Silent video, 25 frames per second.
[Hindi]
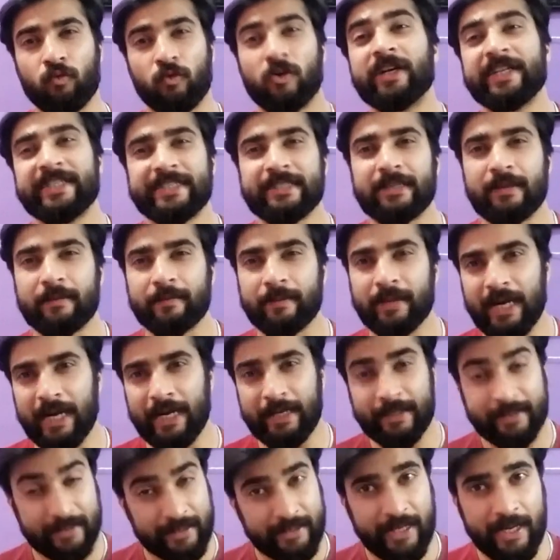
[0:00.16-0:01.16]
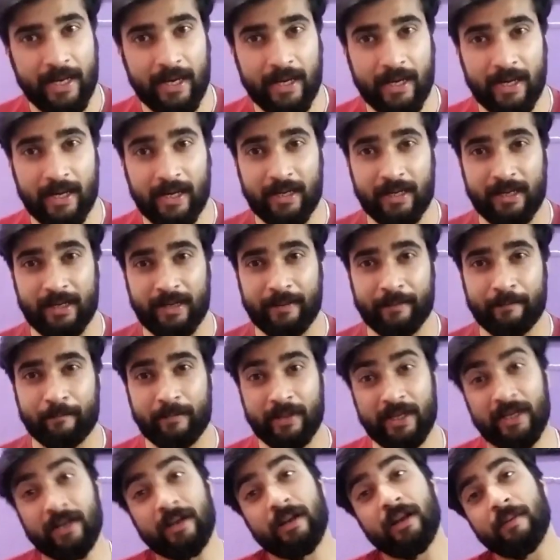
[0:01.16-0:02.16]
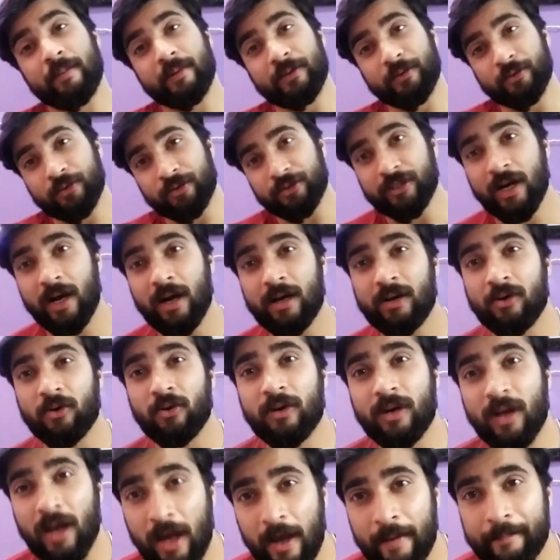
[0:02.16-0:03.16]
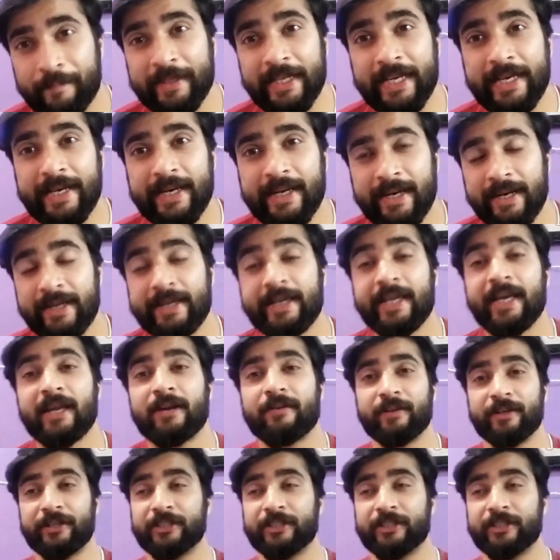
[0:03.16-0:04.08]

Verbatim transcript: वट इज़ अप गाइस क्या हाल है मेरा नाम है तुषार और आप देख रहे हैं टेक